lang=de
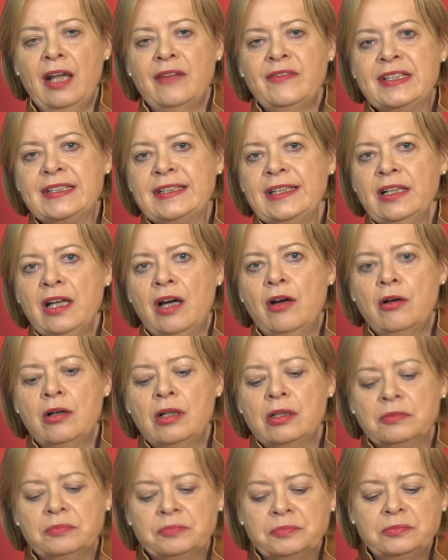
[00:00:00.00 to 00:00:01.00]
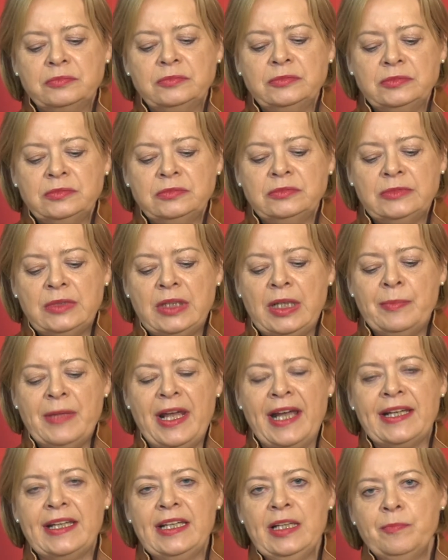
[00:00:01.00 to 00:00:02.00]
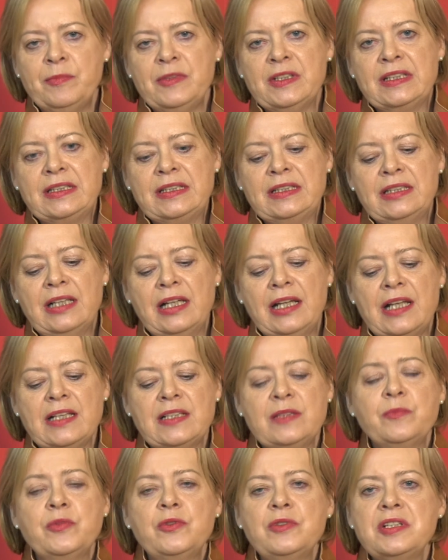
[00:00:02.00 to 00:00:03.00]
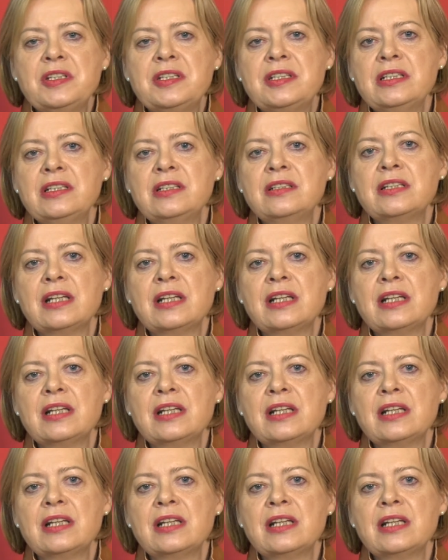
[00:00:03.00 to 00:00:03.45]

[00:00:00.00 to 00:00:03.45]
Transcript: Wir sehen auch im Ergebnis dieser ganzen Politik,